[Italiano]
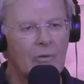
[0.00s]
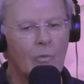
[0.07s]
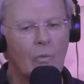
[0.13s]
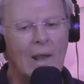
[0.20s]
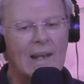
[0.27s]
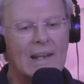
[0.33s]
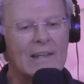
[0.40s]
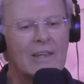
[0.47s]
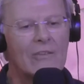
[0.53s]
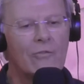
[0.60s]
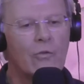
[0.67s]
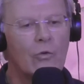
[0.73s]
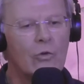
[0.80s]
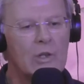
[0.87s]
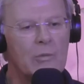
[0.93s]
Quella che
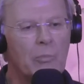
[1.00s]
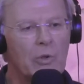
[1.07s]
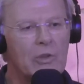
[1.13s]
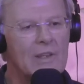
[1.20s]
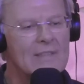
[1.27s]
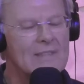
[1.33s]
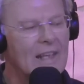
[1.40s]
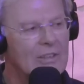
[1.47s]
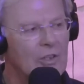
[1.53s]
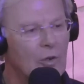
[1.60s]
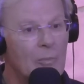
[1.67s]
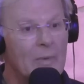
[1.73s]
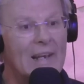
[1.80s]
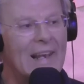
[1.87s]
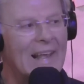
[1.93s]
fu ipotizzata
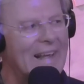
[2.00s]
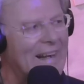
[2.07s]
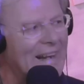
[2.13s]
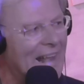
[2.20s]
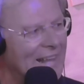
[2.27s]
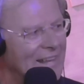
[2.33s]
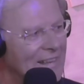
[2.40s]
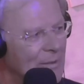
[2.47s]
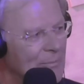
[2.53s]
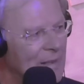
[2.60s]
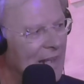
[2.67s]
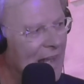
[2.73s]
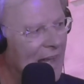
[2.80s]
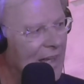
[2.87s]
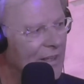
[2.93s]
come la Grande
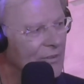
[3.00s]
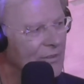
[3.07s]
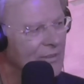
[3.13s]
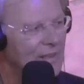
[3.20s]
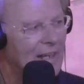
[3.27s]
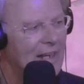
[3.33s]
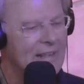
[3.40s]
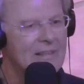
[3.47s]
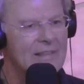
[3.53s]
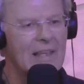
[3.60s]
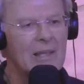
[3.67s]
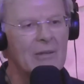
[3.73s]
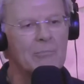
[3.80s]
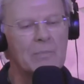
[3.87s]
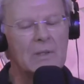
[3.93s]
Milano ai
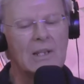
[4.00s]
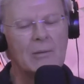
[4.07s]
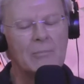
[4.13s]
tempi, nel